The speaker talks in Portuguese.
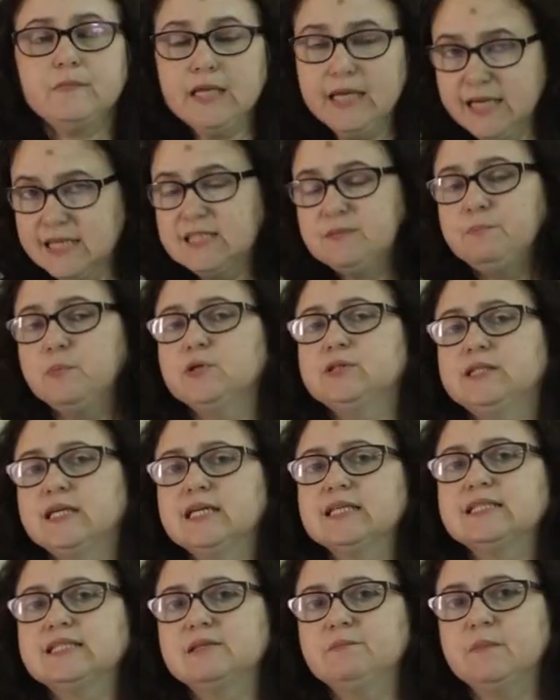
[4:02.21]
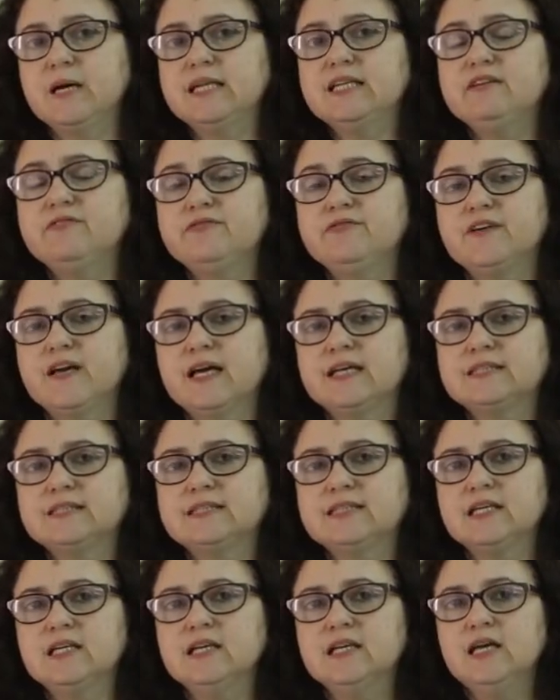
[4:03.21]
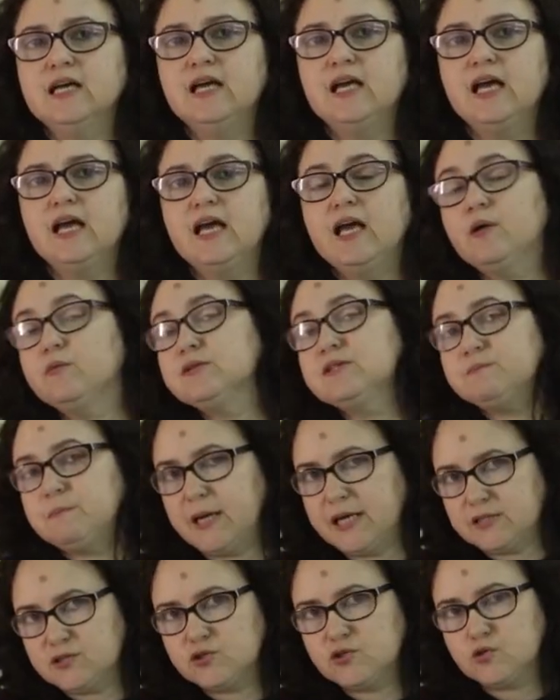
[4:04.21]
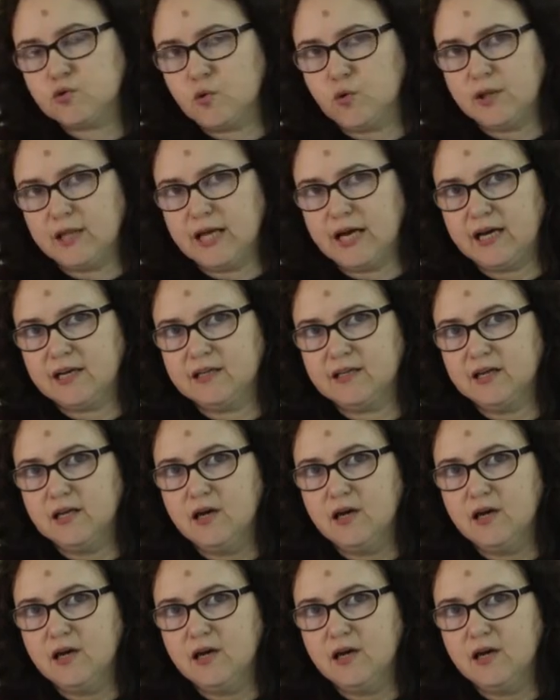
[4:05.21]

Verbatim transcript: esse poder se manifesta é o espaço escolar.